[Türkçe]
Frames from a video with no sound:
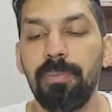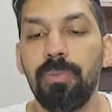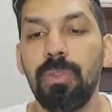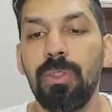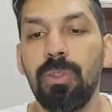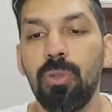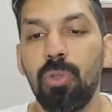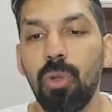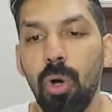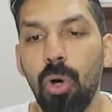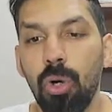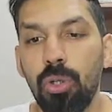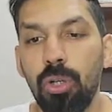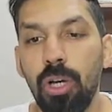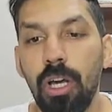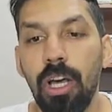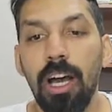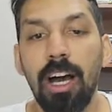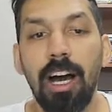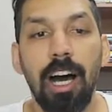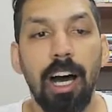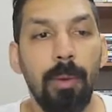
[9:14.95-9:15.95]
Yok.
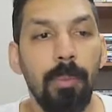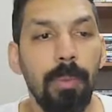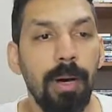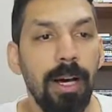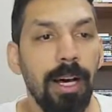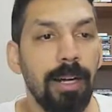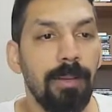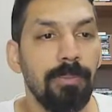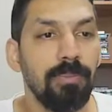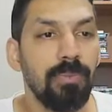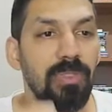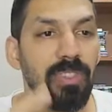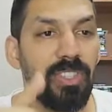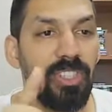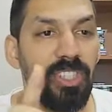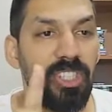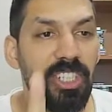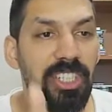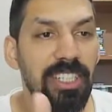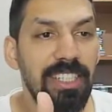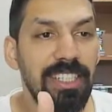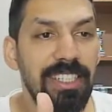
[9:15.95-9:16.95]
Ama
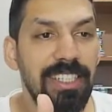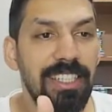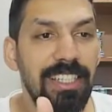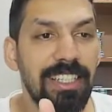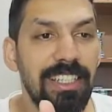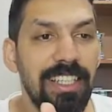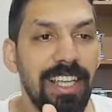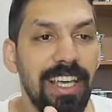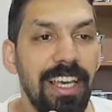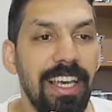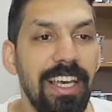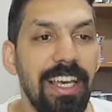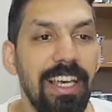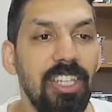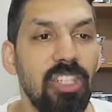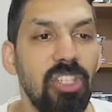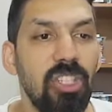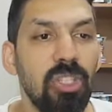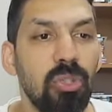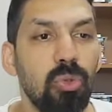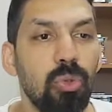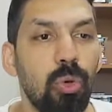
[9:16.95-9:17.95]
çizgide eşit